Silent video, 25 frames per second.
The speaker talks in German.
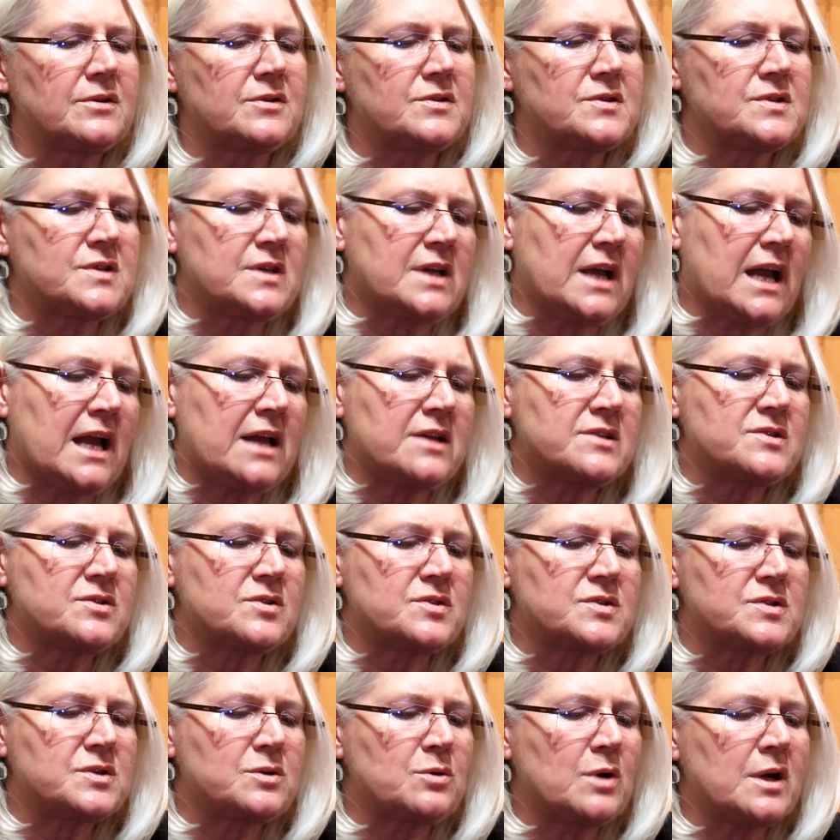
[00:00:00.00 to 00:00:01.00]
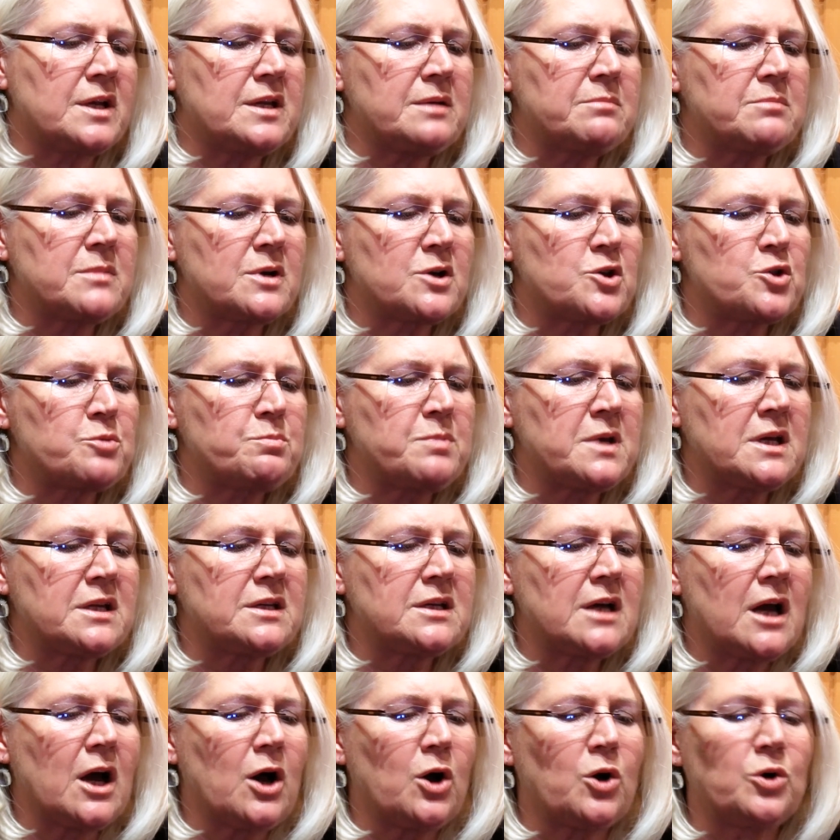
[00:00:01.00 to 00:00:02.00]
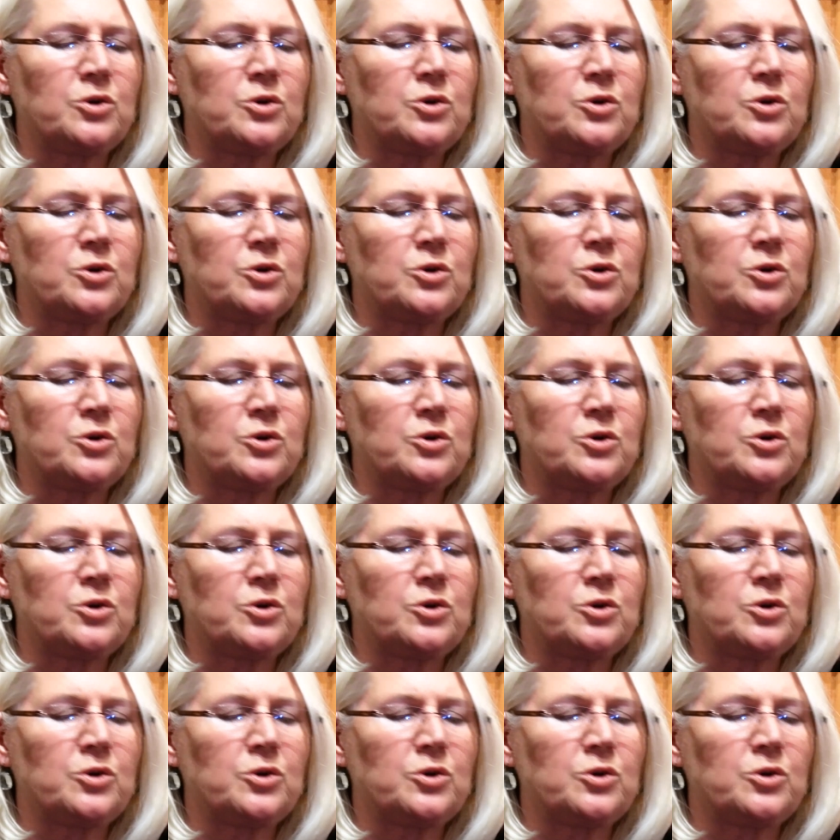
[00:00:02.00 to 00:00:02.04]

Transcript: das Kreuz hat es gar nicht mehr gespürt